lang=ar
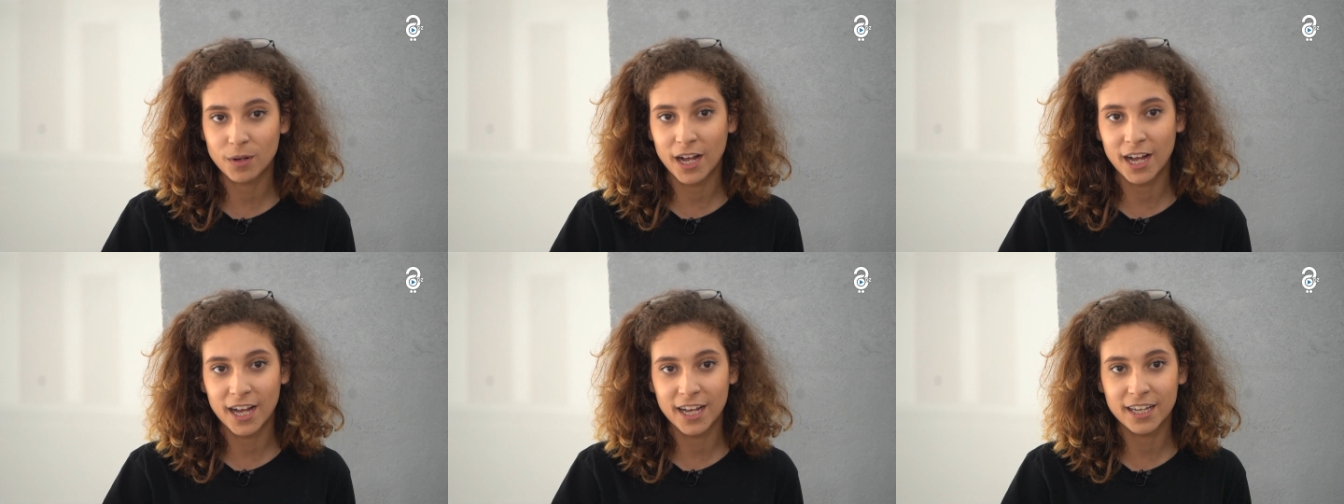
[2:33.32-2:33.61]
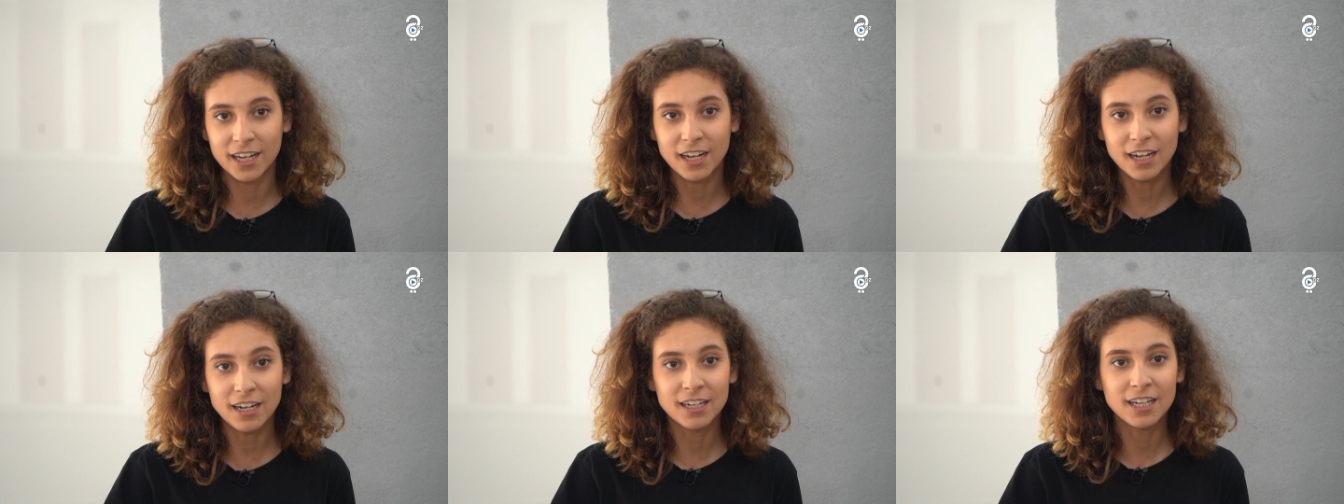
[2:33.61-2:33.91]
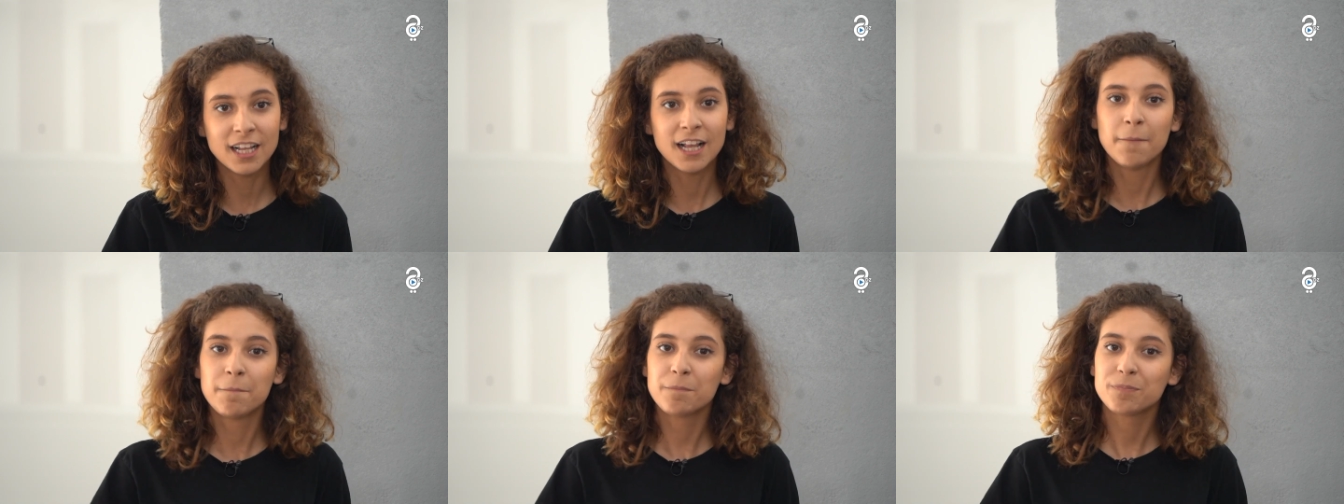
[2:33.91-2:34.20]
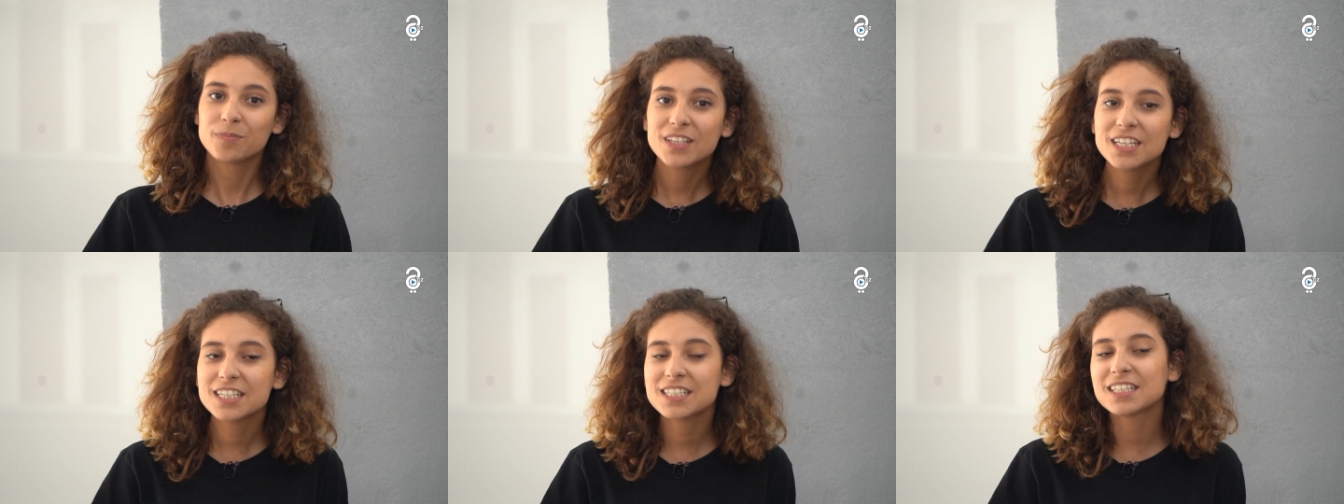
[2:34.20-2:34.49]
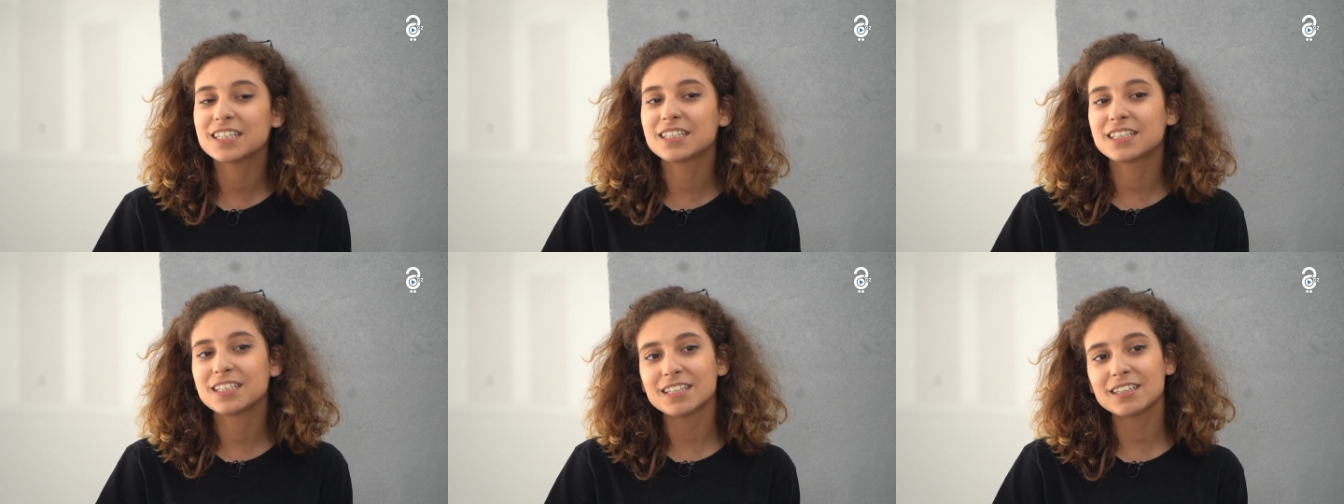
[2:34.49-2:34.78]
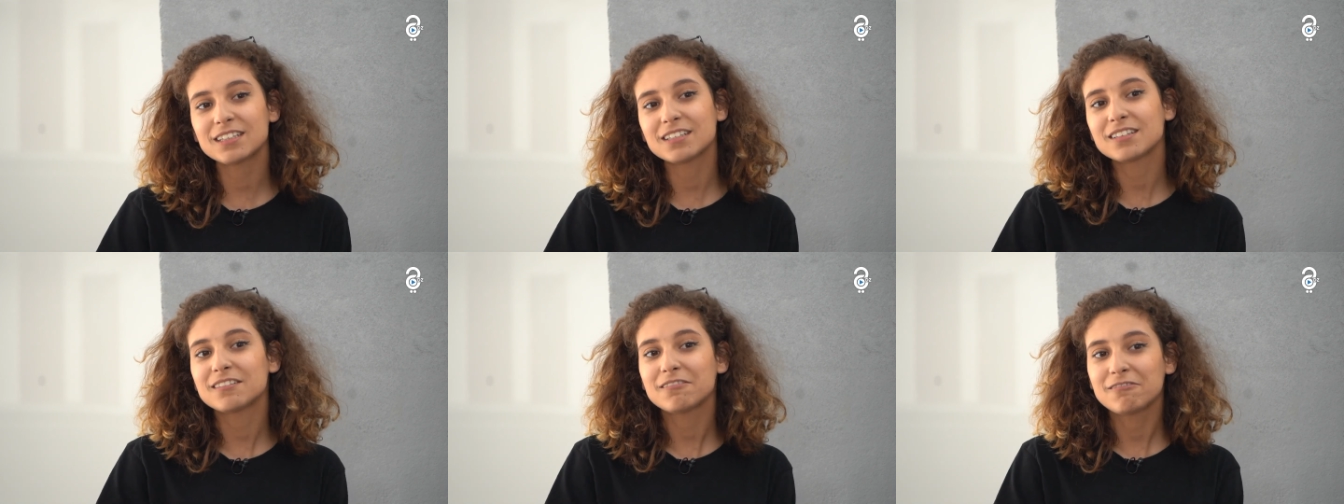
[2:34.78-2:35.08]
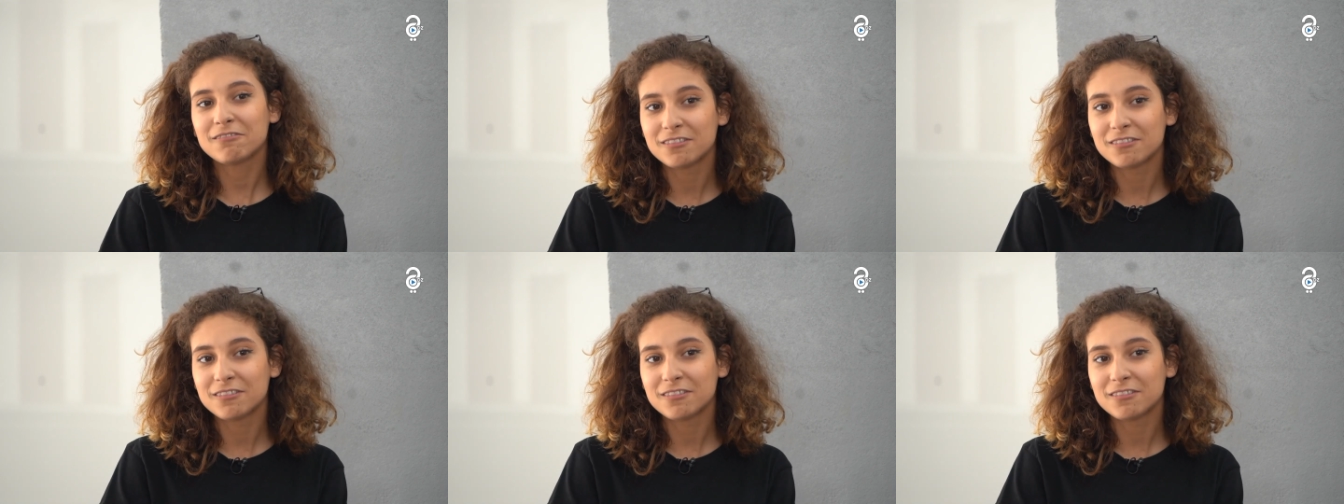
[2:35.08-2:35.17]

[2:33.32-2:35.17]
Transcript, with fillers: معايا ديسيديت